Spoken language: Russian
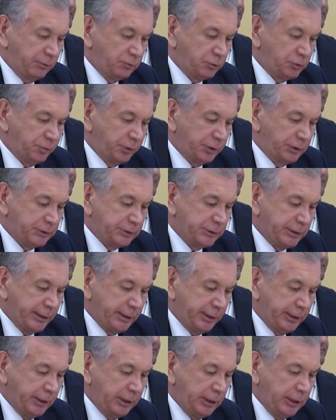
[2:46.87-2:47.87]
в
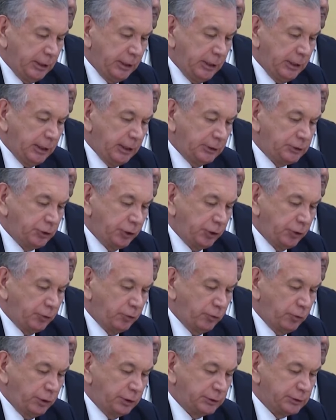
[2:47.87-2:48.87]
Узбекистане – очередное